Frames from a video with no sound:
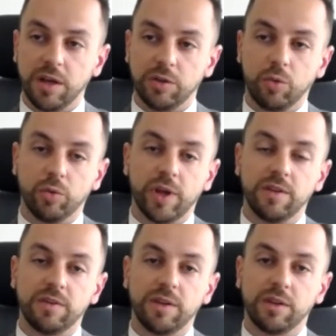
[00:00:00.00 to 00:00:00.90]
Et donc, on
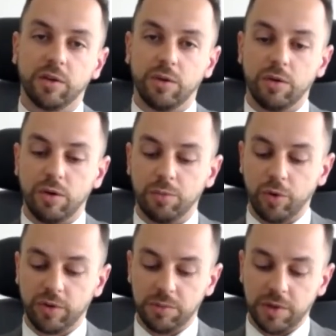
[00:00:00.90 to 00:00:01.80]
a essayé d'être en
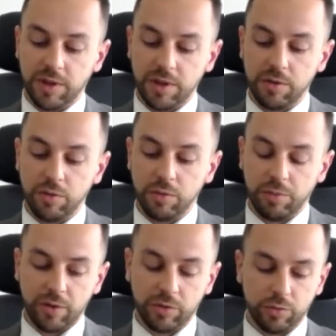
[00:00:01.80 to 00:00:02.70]
proximité euh,
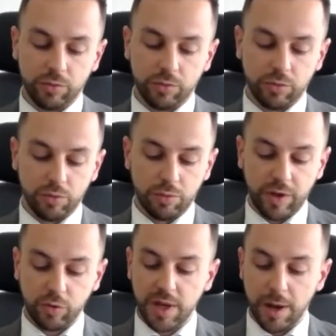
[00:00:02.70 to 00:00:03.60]
par ce, par ce
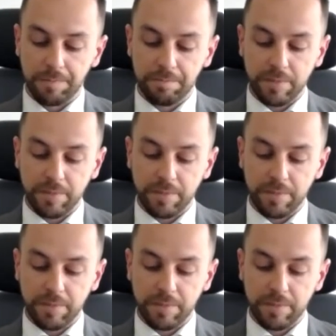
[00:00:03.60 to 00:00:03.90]
biais-là.